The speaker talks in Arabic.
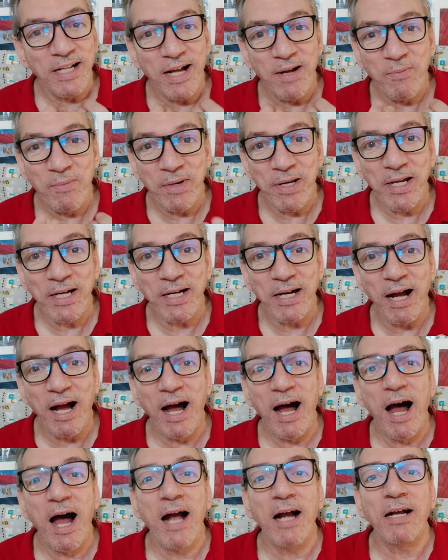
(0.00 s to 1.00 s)
امريكا
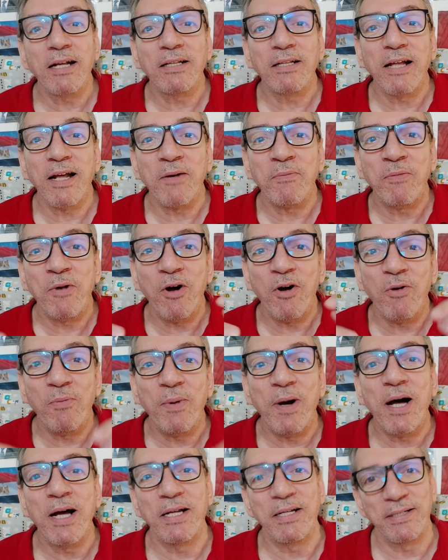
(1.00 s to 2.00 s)
اكتر ما هو
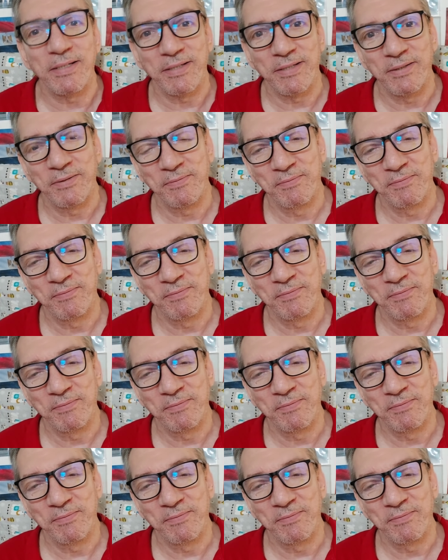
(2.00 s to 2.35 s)
بايظ